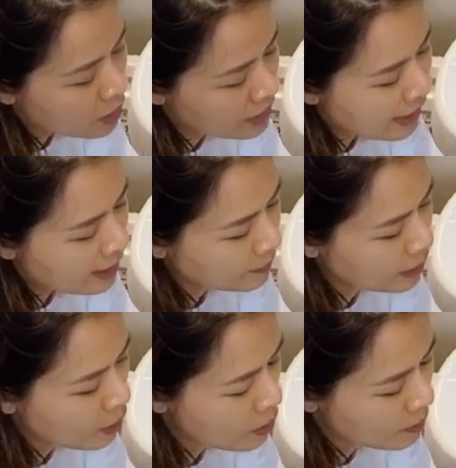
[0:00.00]
แกะมัน
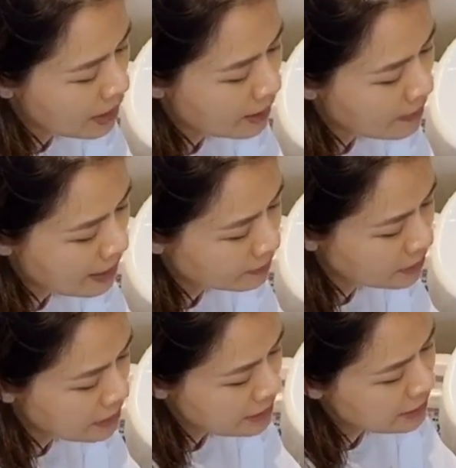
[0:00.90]
ออกมาแบบ
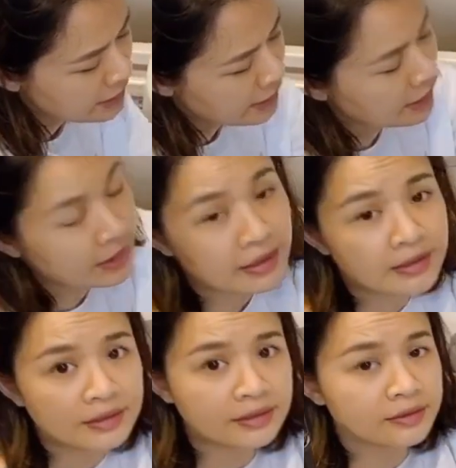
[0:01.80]
นี้นะคะ
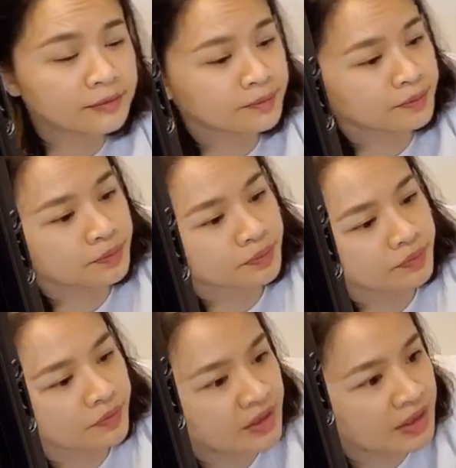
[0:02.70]

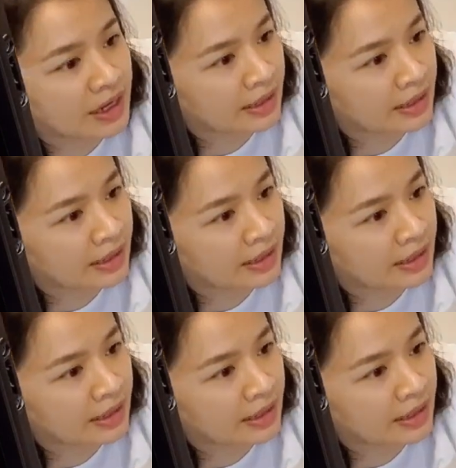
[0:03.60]
นี่นะ